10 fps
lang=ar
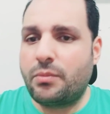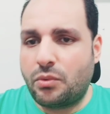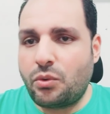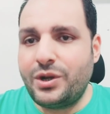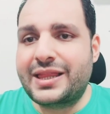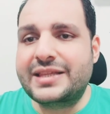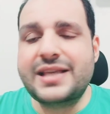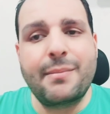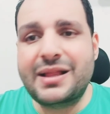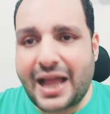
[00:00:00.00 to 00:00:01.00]

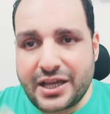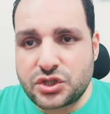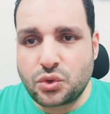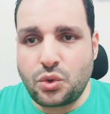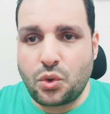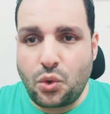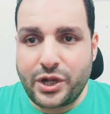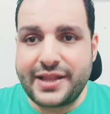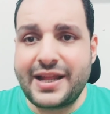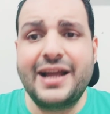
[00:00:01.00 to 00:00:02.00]
وزي ما انت عايز تقول قول
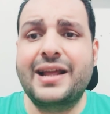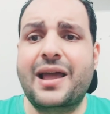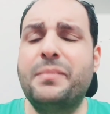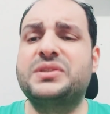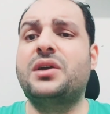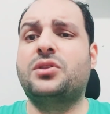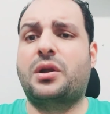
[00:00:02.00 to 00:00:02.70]
لان الاهلي كان مسيطر